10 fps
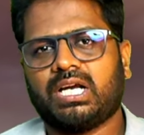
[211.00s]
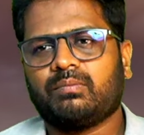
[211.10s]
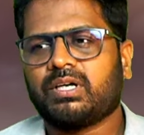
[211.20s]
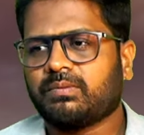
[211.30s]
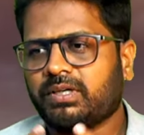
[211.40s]

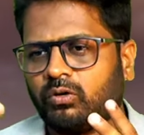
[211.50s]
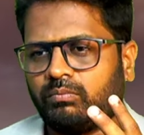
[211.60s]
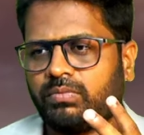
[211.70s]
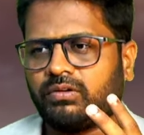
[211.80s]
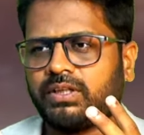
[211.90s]
மற்றபடி
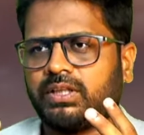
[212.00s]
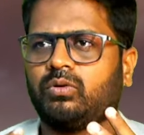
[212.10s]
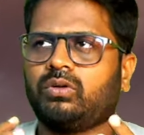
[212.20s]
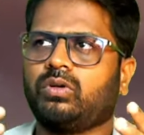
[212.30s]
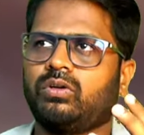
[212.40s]
ரொம்ப வந்து
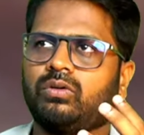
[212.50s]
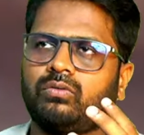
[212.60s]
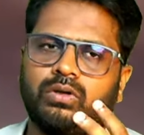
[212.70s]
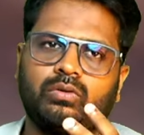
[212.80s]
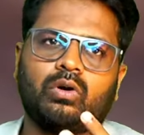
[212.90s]
ஒரு ஒரு
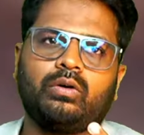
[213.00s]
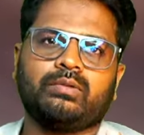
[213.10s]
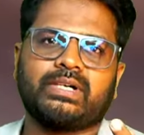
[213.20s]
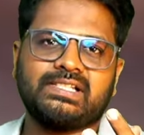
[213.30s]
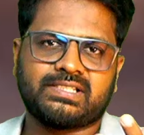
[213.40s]
ஒரு
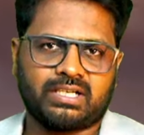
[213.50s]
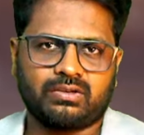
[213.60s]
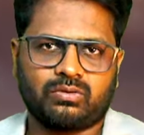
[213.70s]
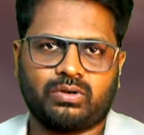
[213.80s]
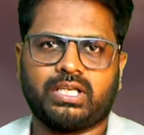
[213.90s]
க்ரோவிங் மைண்ட் செட்
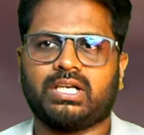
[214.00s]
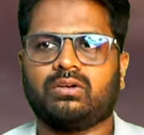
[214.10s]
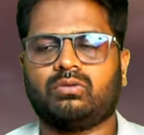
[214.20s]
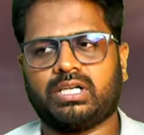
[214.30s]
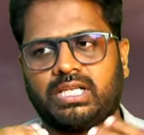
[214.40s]
இருக்கக்கூடிய
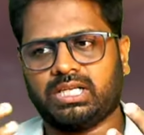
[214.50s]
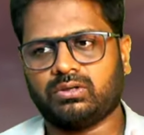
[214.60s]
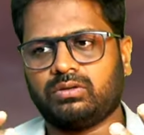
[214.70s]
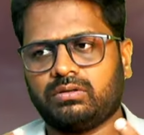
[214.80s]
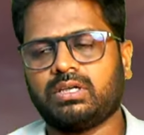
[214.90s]
ஒரு நல்ல
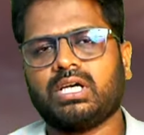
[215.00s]
ஒரு